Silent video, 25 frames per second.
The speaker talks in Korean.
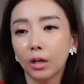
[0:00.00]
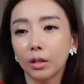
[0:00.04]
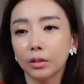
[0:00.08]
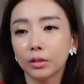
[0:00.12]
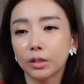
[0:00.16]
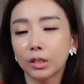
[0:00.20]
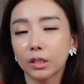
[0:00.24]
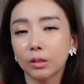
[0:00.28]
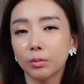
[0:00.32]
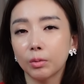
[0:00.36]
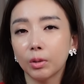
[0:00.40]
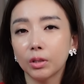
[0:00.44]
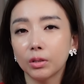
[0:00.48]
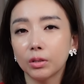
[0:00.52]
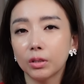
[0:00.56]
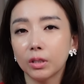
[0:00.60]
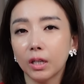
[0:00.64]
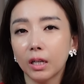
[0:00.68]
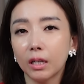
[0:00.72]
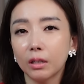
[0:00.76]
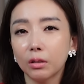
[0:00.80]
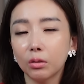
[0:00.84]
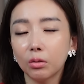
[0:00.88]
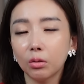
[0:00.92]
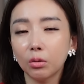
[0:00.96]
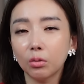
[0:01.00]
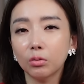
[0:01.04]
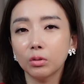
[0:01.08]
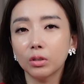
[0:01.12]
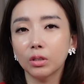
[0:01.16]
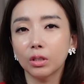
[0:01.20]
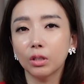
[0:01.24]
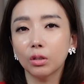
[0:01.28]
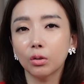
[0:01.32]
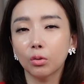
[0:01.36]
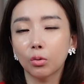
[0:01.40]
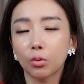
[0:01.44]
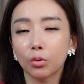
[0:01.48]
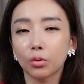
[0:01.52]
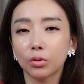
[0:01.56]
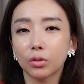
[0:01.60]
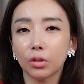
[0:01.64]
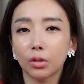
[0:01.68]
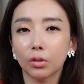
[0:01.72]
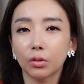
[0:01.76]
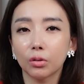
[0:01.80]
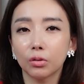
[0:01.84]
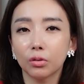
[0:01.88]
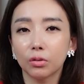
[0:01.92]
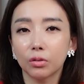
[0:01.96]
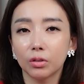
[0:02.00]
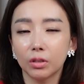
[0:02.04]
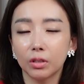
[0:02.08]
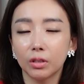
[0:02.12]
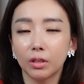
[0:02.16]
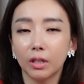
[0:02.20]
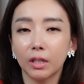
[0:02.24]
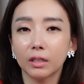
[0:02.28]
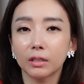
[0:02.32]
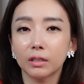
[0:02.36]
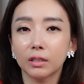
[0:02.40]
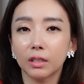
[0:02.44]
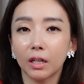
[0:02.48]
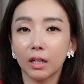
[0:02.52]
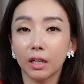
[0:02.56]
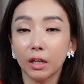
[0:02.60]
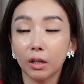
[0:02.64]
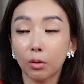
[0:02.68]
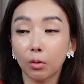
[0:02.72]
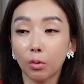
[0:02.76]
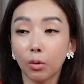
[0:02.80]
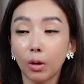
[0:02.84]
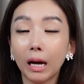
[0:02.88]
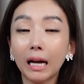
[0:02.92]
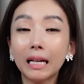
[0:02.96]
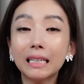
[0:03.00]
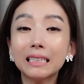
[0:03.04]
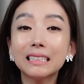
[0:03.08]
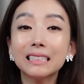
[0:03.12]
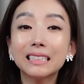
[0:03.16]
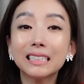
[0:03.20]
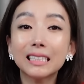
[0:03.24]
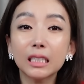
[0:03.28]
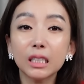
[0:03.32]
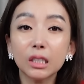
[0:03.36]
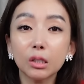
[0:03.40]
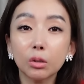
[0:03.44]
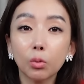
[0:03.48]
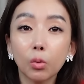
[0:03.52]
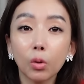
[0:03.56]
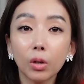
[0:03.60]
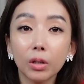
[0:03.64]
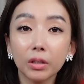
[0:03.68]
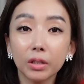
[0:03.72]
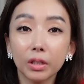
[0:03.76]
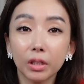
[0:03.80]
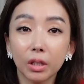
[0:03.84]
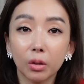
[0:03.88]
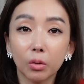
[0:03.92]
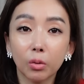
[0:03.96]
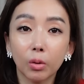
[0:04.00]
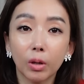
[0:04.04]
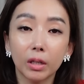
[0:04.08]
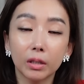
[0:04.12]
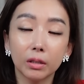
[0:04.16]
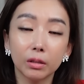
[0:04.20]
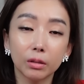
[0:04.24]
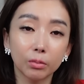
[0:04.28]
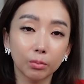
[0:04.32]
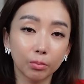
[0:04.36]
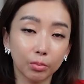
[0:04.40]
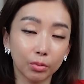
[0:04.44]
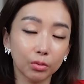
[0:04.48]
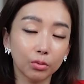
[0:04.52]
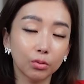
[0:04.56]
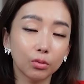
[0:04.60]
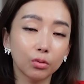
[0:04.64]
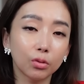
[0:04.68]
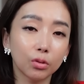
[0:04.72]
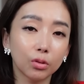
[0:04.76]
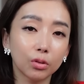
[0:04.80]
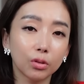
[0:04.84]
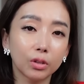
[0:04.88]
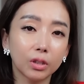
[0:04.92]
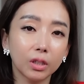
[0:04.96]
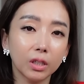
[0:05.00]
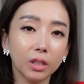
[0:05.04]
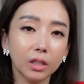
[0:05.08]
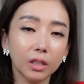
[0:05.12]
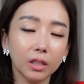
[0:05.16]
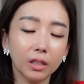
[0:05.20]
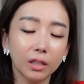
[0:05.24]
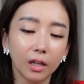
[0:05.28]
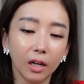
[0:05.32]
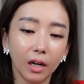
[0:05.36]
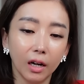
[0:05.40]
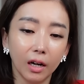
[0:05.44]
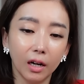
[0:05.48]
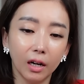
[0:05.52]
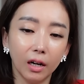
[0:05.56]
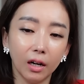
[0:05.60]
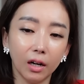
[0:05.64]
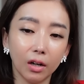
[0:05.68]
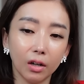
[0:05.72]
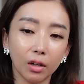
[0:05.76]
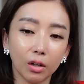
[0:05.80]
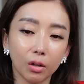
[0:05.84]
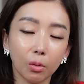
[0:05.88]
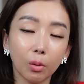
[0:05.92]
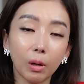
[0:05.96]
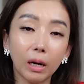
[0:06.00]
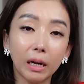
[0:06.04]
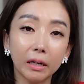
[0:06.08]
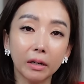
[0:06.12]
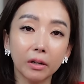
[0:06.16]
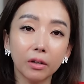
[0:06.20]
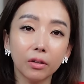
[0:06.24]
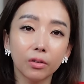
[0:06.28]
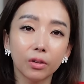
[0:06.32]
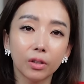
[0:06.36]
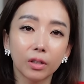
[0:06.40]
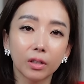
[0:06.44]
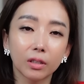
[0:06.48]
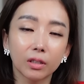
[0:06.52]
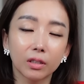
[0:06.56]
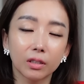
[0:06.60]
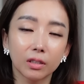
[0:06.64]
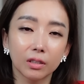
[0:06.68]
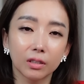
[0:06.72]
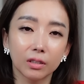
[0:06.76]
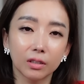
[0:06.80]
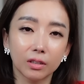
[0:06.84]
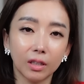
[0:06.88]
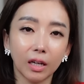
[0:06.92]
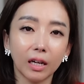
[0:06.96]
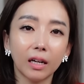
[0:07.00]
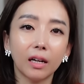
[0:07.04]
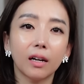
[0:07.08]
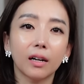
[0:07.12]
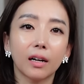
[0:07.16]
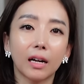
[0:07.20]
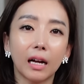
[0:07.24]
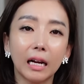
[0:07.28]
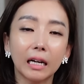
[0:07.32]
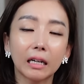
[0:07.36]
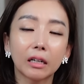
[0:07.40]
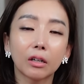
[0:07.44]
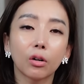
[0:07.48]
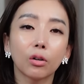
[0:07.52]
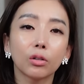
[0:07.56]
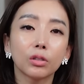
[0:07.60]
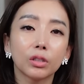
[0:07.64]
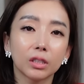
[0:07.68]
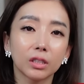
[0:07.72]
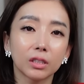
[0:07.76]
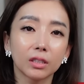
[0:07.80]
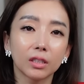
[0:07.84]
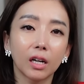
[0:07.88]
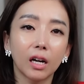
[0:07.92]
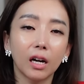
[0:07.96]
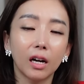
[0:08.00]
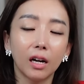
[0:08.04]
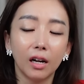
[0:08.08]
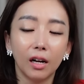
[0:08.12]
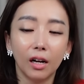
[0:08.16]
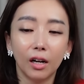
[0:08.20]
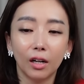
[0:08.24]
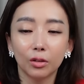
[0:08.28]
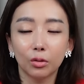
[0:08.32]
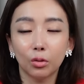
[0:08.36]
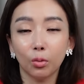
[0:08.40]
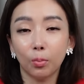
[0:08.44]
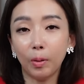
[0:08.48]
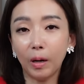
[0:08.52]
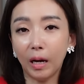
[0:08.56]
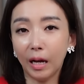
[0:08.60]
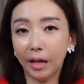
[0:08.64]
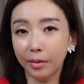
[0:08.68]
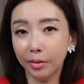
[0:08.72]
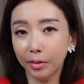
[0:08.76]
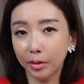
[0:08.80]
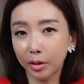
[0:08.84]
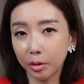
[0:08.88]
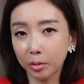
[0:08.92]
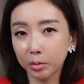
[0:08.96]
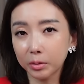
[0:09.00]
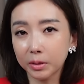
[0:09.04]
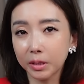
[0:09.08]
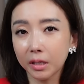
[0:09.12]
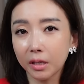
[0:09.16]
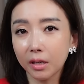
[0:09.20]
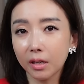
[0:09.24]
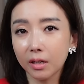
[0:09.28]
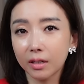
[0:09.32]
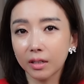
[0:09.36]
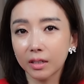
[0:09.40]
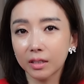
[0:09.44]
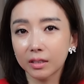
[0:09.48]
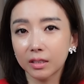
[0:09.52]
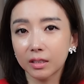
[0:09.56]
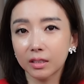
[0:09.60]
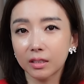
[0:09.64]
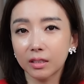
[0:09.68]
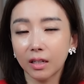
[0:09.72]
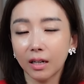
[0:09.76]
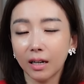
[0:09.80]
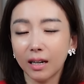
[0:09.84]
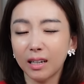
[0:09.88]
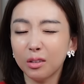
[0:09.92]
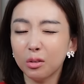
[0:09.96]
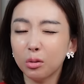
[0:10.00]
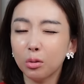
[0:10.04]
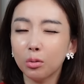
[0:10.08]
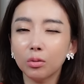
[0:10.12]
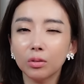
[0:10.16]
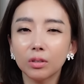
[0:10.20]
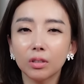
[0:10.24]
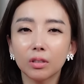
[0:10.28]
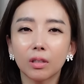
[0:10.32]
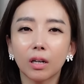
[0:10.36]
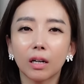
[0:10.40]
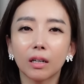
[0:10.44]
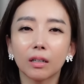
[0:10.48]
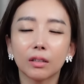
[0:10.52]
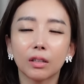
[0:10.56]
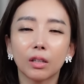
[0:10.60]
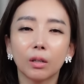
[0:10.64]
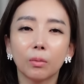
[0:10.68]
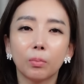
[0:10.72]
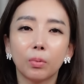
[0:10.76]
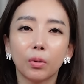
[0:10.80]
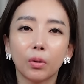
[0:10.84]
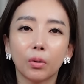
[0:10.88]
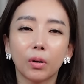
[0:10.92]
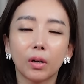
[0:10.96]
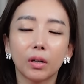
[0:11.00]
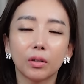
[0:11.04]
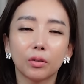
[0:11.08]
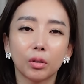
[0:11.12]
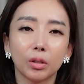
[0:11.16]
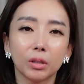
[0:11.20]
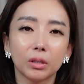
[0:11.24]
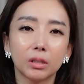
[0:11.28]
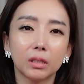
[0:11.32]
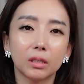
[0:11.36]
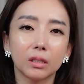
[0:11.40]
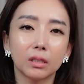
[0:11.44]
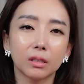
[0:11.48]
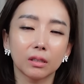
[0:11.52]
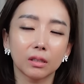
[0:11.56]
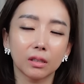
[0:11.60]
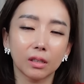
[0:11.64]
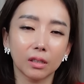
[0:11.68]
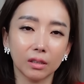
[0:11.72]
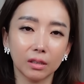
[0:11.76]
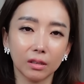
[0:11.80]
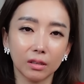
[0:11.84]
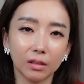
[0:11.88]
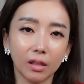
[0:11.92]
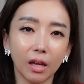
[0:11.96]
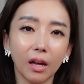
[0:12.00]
어, 지금 현재 한동훈이 공천을 행사했고 한 측관이라고 하는 분들이 어, 과연 그 따라갈 것인가 또 반대로 생각했을 때 한동훈이 당대표가 됐을 때